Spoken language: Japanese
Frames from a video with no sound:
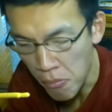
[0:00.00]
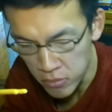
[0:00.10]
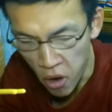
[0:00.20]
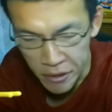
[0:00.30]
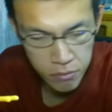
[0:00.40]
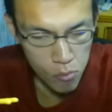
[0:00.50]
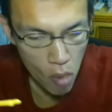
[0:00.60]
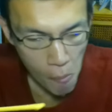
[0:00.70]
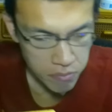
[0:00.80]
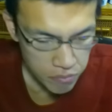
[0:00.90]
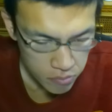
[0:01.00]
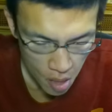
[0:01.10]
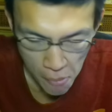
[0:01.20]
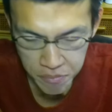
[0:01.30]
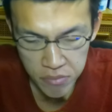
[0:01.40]
に教えてほ
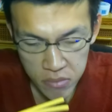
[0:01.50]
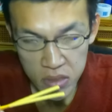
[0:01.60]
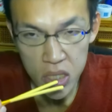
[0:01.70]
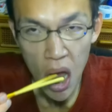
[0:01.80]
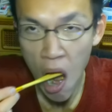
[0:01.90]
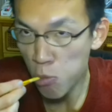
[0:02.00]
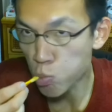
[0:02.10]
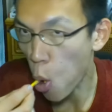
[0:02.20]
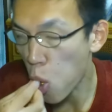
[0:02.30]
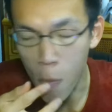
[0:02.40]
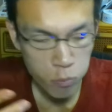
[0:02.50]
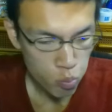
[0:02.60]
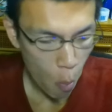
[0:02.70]
しいです。今日